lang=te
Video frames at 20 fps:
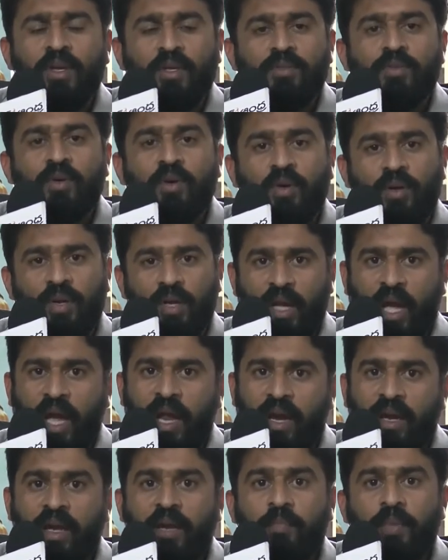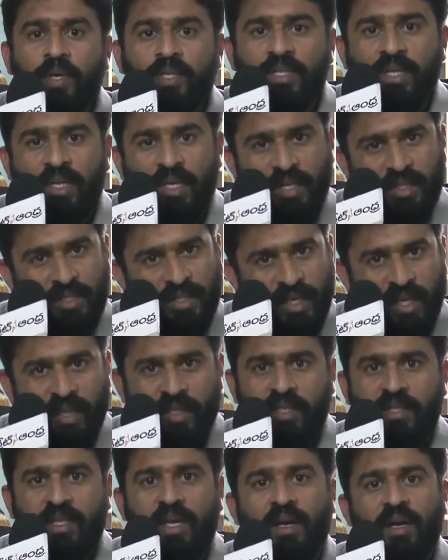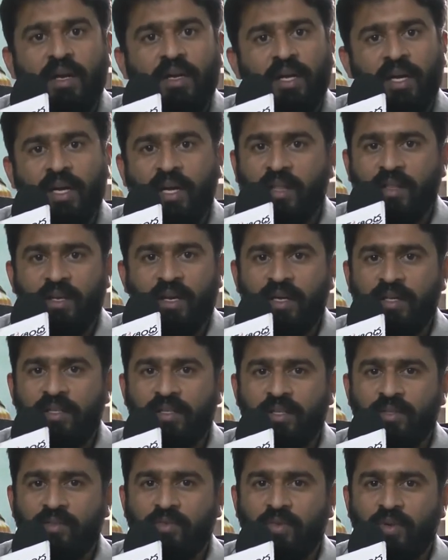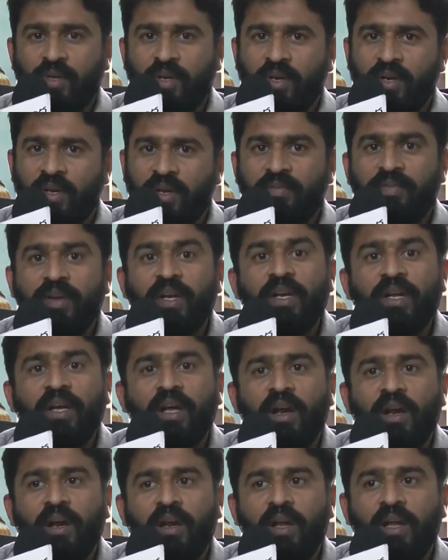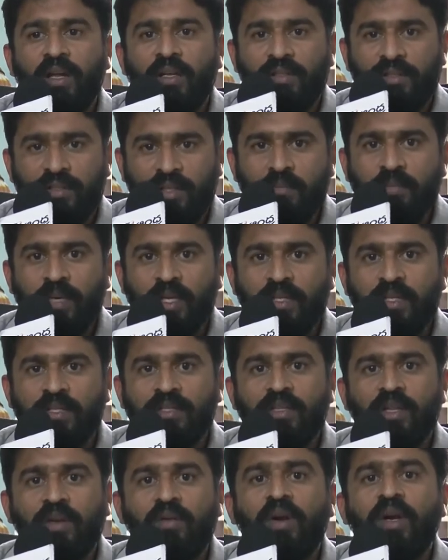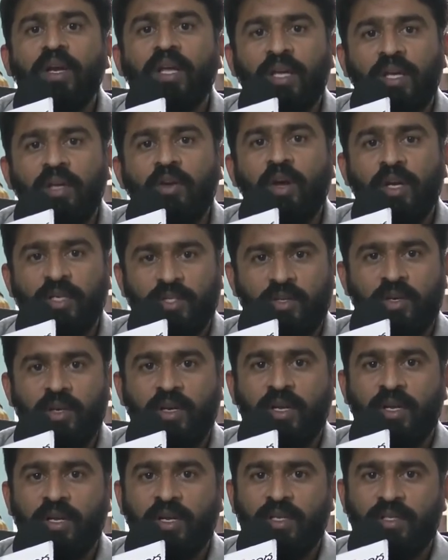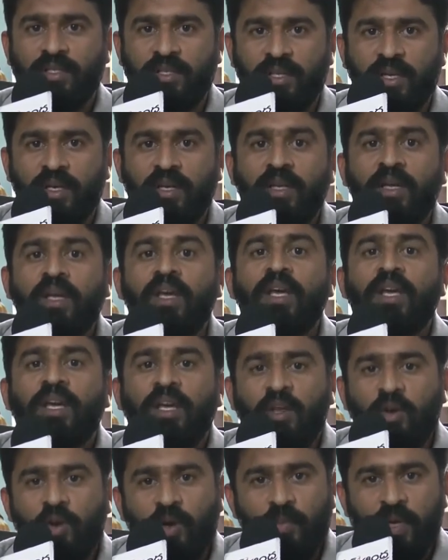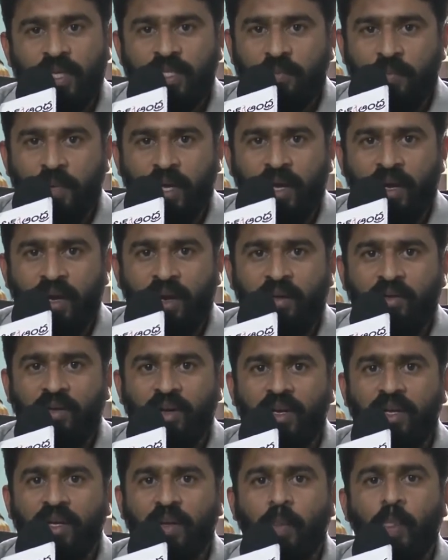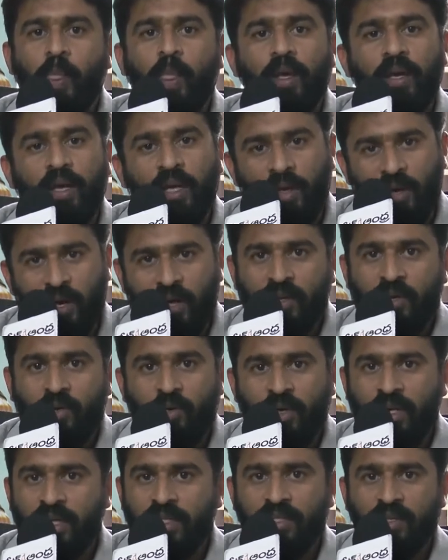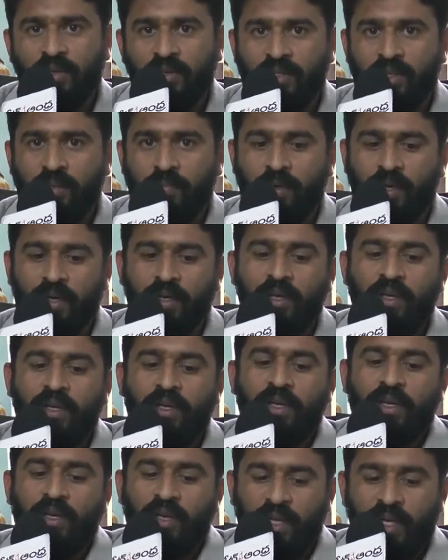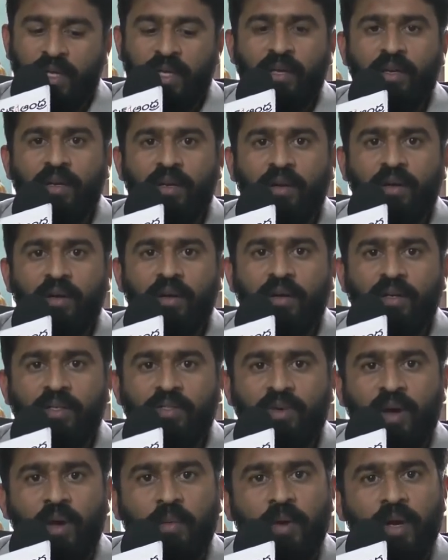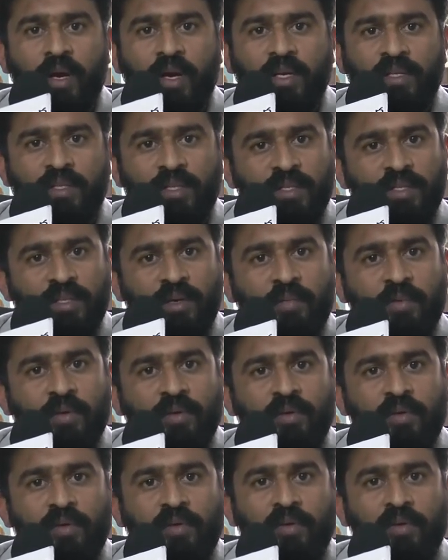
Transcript: సో హండ్రెడ్ పర్సెంట్ నేను స్ట్రెంత్కి తగ్గట్టే కథ రెడీ చేసుకుంటాను డెఫినెట్గా నేను సినిమా తీస్తున్నాను అంటే హీరో ఎక్స్ట్రాడినరీగా చేయాలి హీరోకి మంచి పేరు రావాలి హీరో అదరగొట్టేసాడు అని చెప్పాలి నిఖిల్ స్వామిరారా చేసినప్పుడు